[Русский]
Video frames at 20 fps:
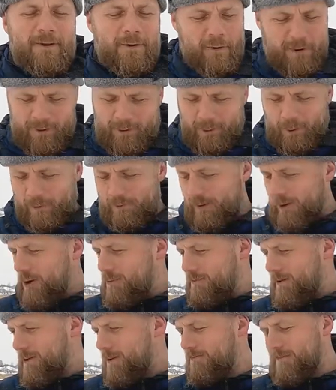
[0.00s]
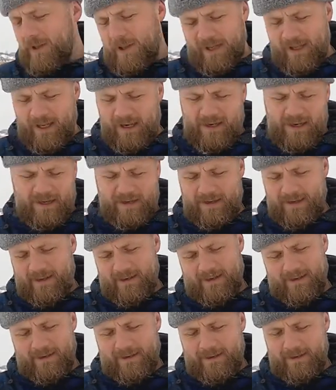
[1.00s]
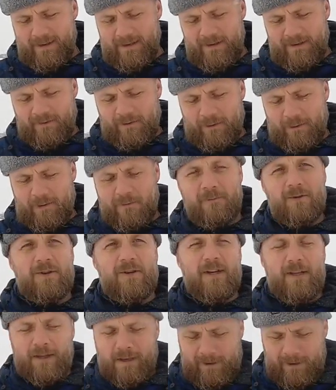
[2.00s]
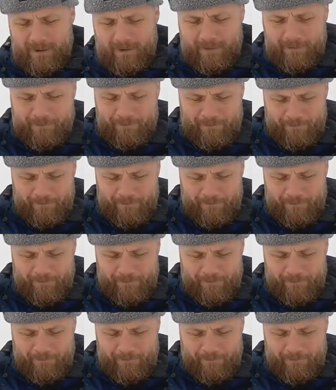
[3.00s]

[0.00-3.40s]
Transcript: Ну и то мы ее потом достали, и все замечательно.